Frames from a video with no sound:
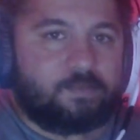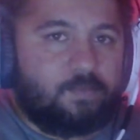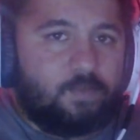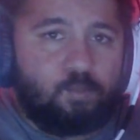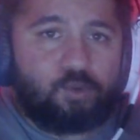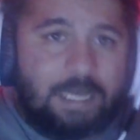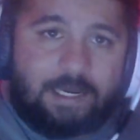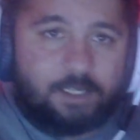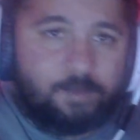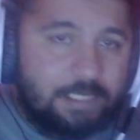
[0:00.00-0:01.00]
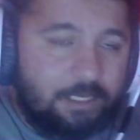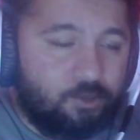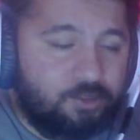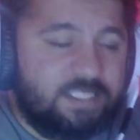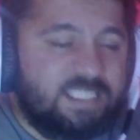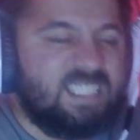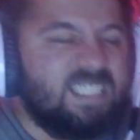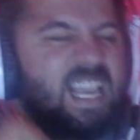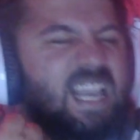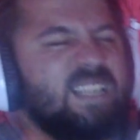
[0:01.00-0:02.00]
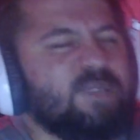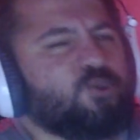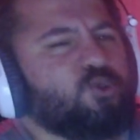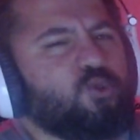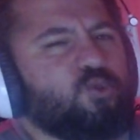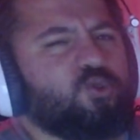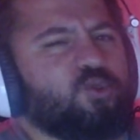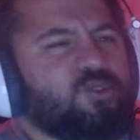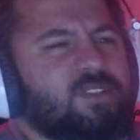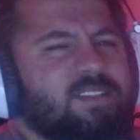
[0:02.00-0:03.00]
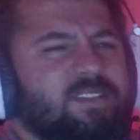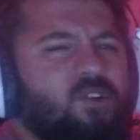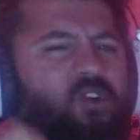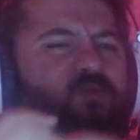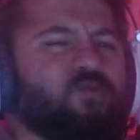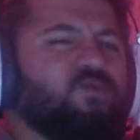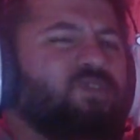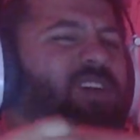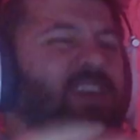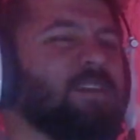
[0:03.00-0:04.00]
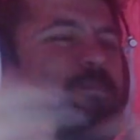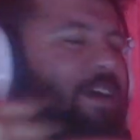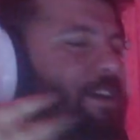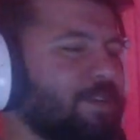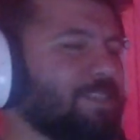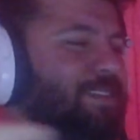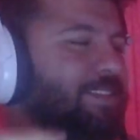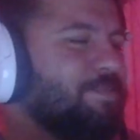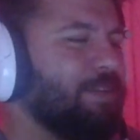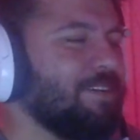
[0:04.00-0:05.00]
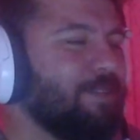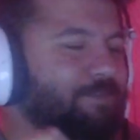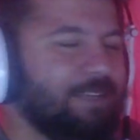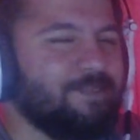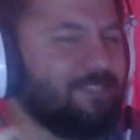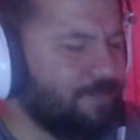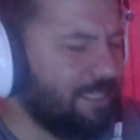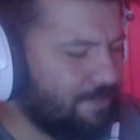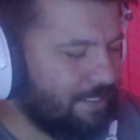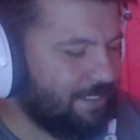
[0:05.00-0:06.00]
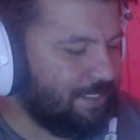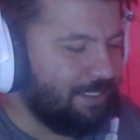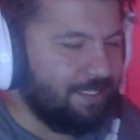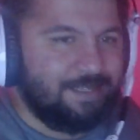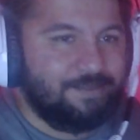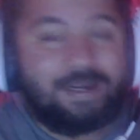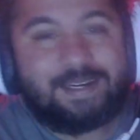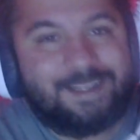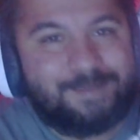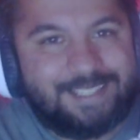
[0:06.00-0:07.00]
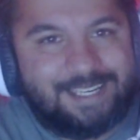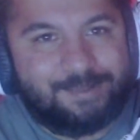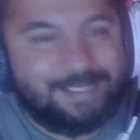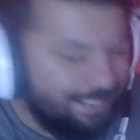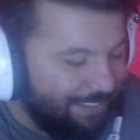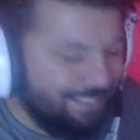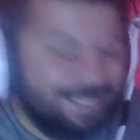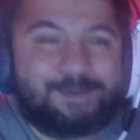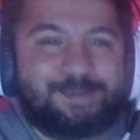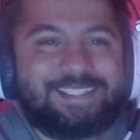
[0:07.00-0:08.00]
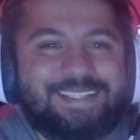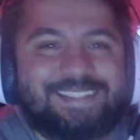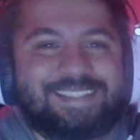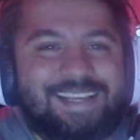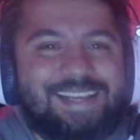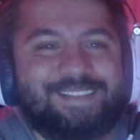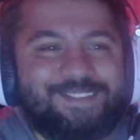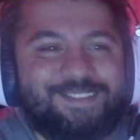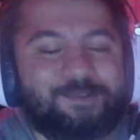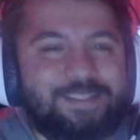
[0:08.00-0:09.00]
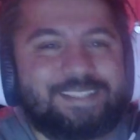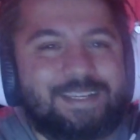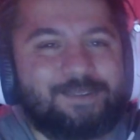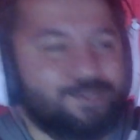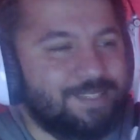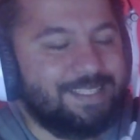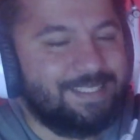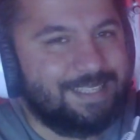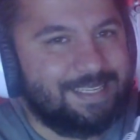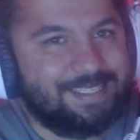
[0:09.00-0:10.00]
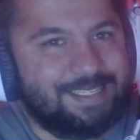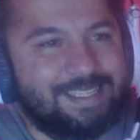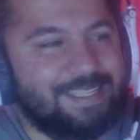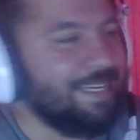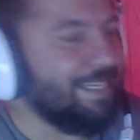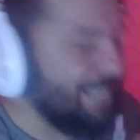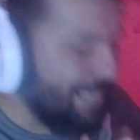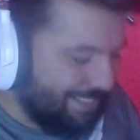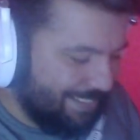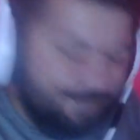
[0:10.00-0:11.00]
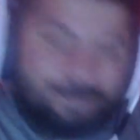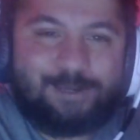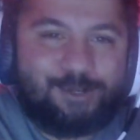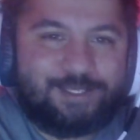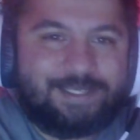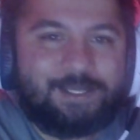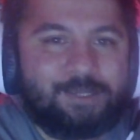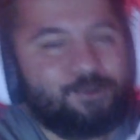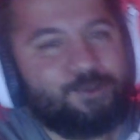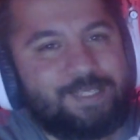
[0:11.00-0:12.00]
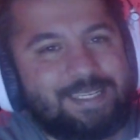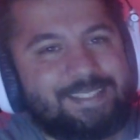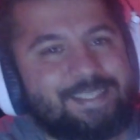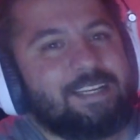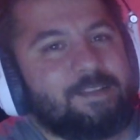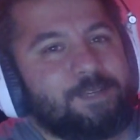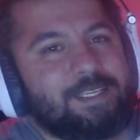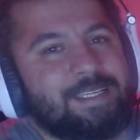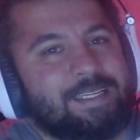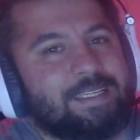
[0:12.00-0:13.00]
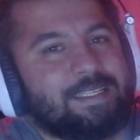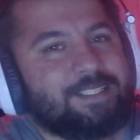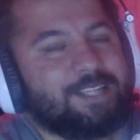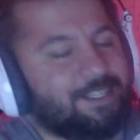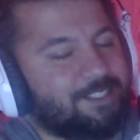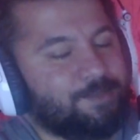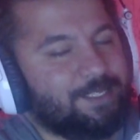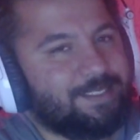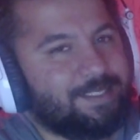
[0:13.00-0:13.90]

Bu ne anlama geliyor? Siz en kötü oyuncu olsanız da öf berbatsınız berbat berbat berbat. Fark etmez abi. Yapabileceğiniz en düşük miktar 150 zaten. Yani eşek bile olsa o 150 SLP'yi çıkartabilirsin.